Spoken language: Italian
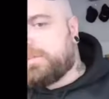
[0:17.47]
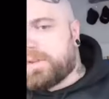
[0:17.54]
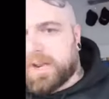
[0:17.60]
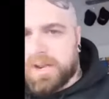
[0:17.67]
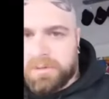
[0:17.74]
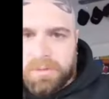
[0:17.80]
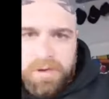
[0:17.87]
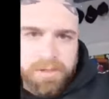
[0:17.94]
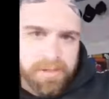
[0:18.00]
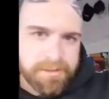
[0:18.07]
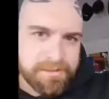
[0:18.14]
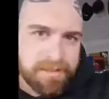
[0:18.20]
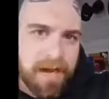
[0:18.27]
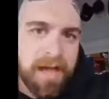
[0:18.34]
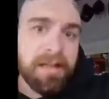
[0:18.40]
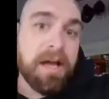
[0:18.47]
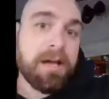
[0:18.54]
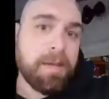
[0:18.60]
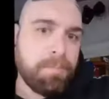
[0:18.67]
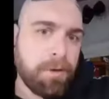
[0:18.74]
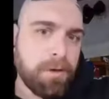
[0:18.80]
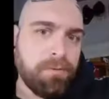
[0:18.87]
di fare quelli da
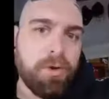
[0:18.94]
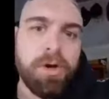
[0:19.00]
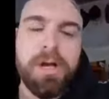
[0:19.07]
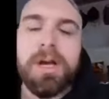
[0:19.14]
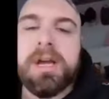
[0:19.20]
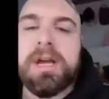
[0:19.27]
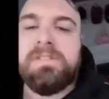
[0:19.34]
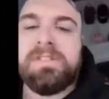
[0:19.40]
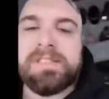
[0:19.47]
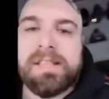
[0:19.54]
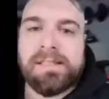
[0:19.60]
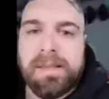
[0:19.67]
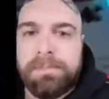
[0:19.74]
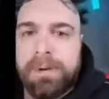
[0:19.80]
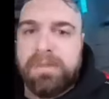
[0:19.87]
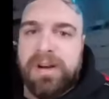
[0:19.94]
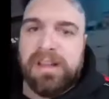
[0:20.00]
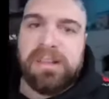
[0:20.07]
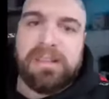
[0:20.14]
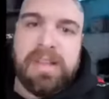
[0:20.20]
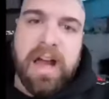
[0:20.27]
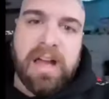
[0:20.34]
strada, che poi voi vi siete sempre
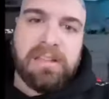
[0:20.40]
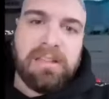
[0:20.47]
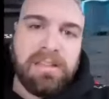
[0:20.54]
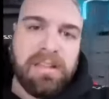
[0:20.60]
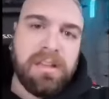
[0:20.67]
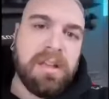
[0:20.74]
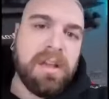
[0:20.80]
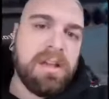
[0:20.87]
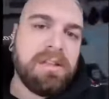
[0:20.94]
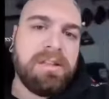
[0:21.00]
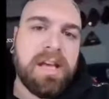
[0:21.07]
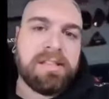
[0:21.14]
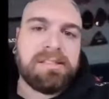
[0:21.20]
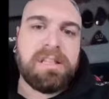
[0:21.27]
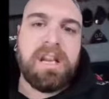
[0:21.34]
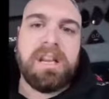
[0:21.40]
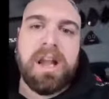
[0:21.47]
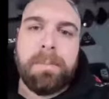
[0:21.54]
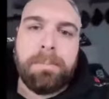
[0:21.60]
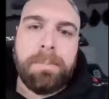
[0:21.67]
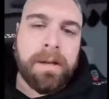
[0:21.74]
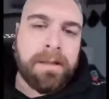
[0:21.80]
vantati di essere
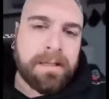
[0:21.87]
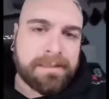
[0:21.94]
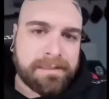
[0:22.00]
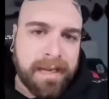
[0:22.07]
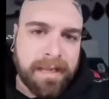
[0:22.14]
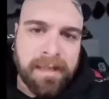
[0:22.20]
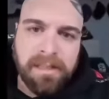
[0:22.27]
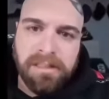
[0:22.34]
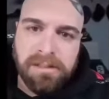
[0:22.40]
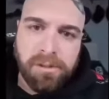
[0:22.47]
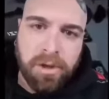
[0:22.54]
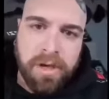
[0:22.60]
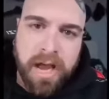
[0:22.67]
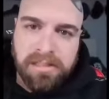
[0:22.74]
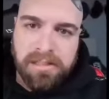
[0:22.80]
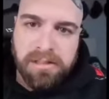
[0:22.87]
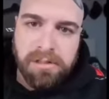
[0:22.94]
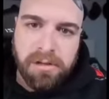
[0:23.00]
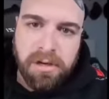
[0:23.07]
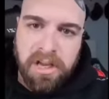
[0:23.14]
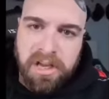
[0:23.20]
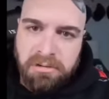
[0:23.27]
i rapper da strada di sto
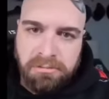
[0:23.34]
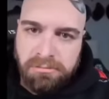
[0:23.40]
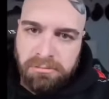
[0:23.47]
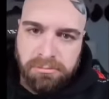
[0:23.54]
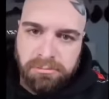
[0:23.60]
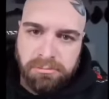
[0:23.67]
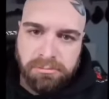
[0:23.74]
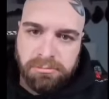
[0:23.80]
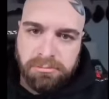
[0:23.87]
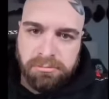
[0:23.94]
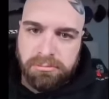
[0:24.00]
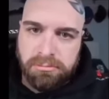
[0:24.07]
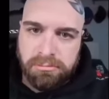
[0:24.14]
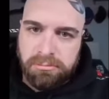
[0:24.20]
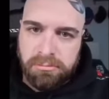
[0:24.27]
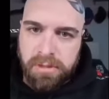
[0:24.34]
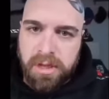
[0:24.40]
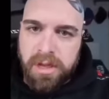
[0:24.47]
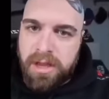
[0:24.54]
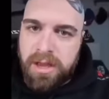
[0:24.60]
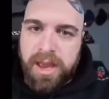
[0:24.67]
cazzo e non.